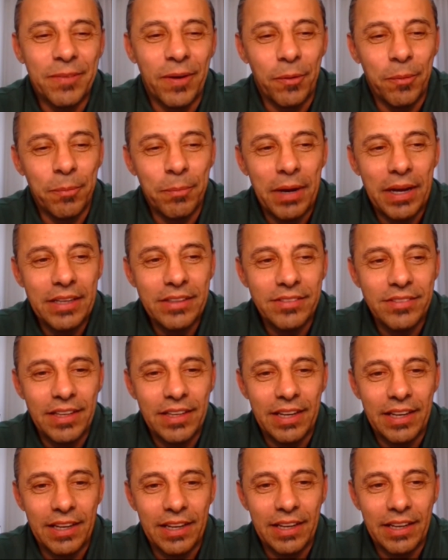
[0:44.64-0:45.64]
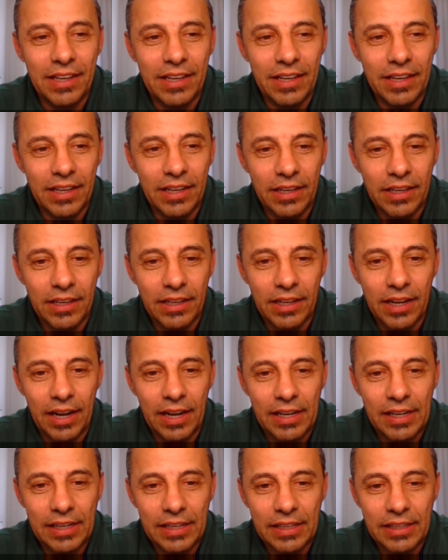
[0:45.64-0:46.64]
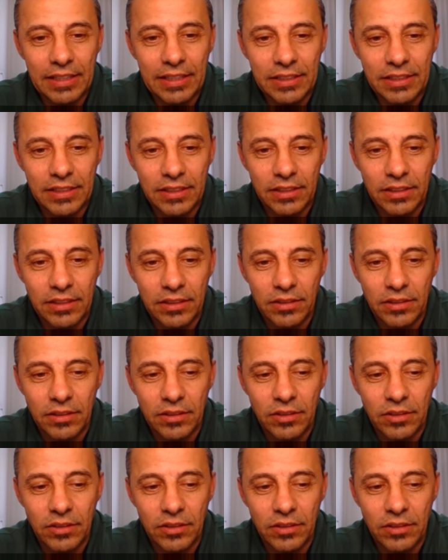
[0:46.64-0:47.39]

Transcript: Bom, mas é, é